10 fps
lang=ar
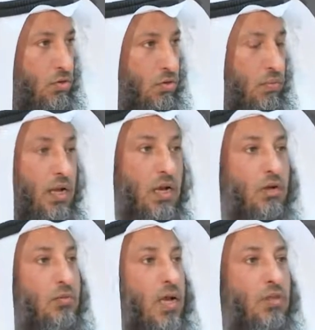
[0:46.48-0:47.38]
وما
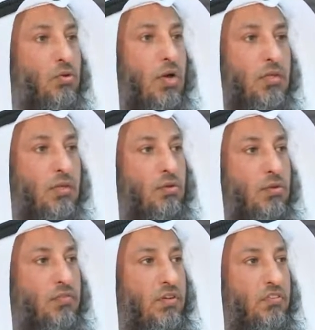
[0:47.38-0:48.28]
لكم لا
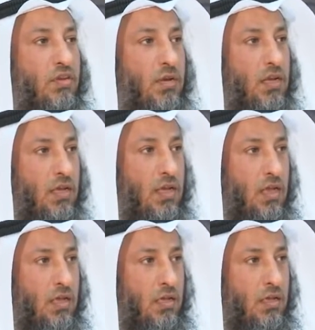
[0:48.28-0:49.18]
تقاتلون في سبيل
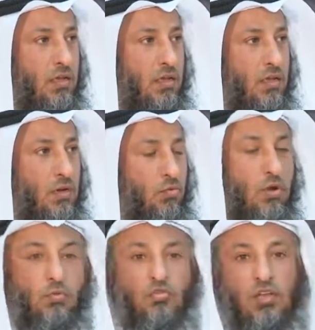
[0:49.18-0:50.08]
الله
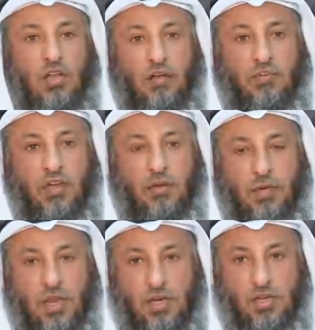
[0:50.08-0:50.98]
والمستضعفين
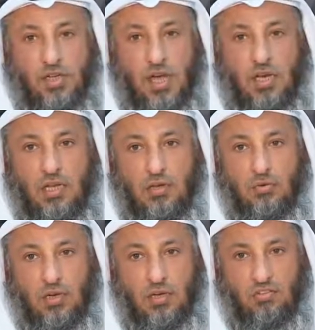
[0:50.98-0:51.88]
من الرجال
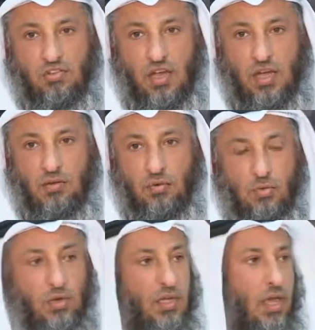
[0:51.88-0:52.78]
والنساء
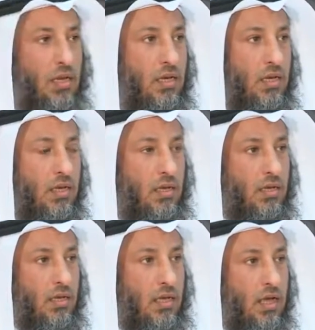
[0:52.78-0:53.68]
والولدان
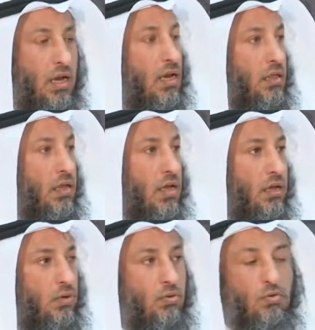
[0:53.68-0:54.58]
الذين
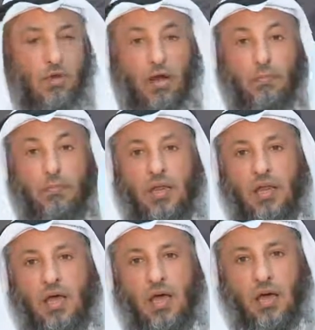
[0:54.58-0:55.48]
يقولون
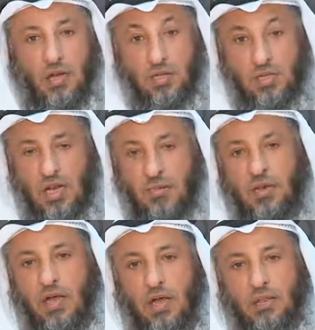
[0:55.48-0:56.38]
ربنا أخرجنا
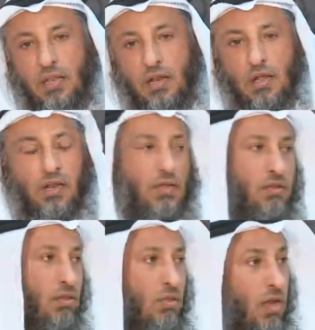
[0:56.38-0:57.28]
من هذه القرية
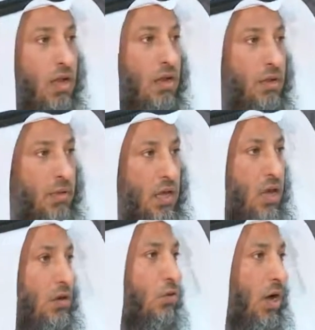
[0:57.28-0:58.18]
الظالم
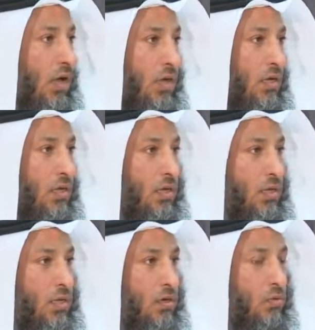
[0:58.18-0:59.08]
أهلها
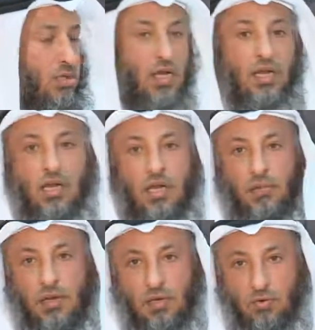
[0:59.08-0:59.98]
واجعل لنا
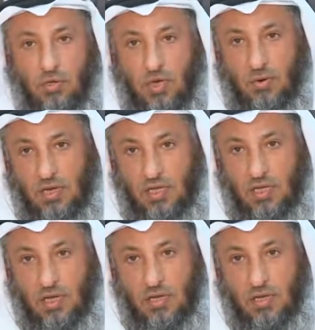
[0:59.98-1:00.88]
من لدنك وليا